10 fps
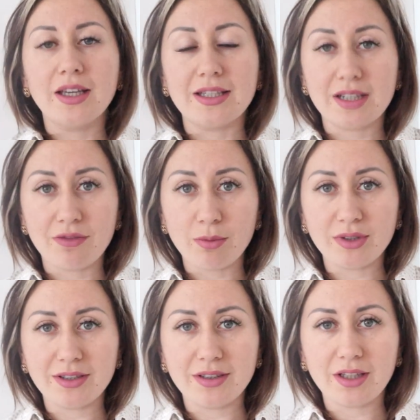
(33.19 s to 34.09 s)
Если вам
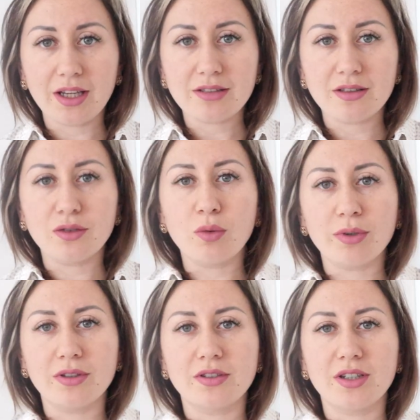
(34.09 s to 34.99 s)
это интересно, то
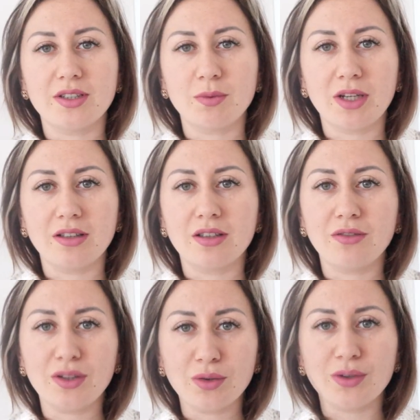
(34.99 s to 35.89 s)
продолжайте смотреть это
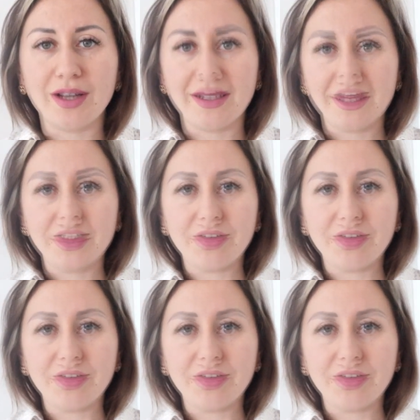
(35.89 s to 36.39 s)
видео дальше.